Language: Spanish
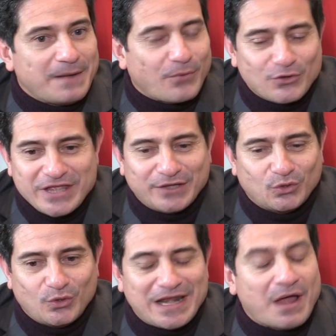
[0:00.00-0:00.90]
el
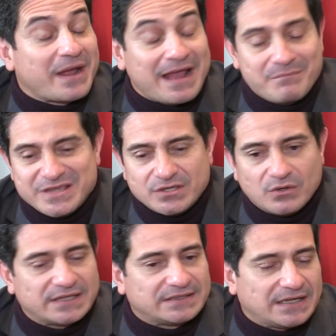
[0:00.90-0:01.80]
proyecto y la gran
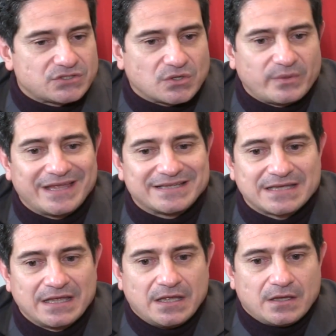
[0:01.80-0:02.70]
visión que tiene Choví
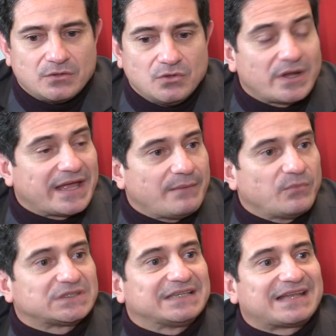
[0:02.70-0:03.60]
es no
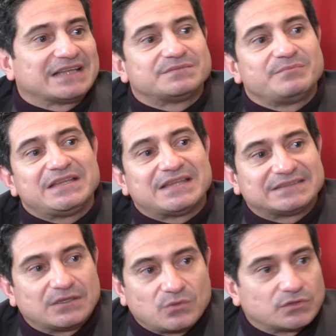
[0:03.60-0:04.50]
queremos que transmita
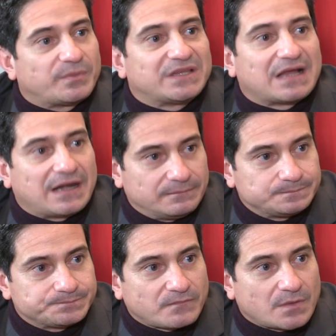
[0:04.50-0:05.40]
ser un hospital
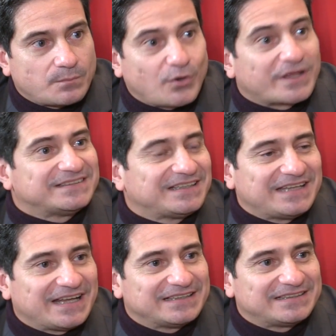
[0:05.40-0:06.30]
porque esta
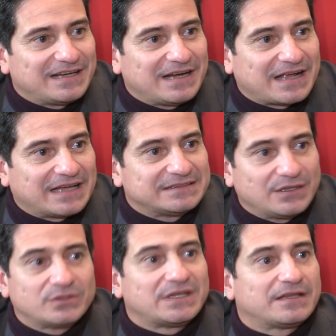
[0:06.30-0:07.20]
tiene que ser la
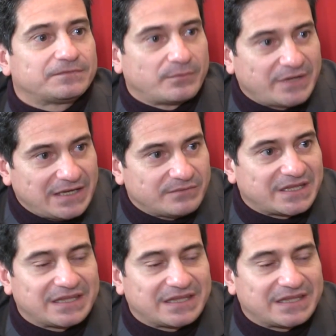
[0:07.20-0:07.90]
casa donde las familias